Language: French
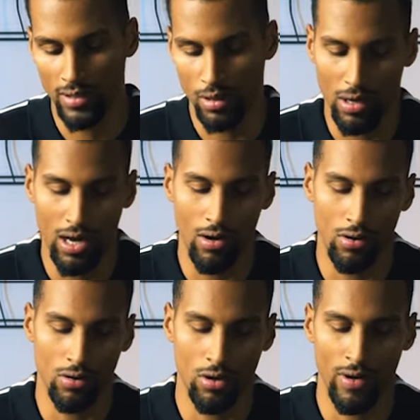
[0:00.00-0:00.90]
C'est pas
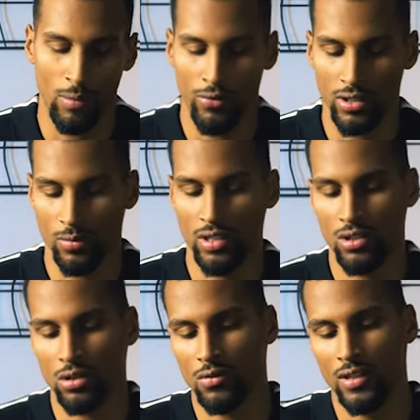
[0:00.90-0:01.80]
encore vraiment forcément les
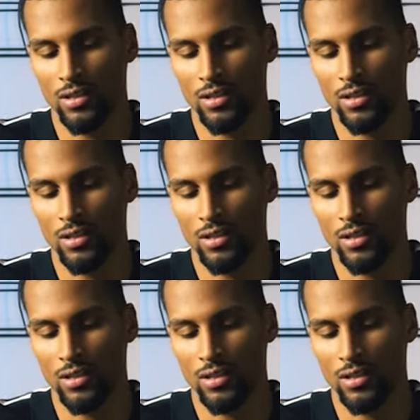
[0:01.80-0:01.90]
t-shirts qu'on va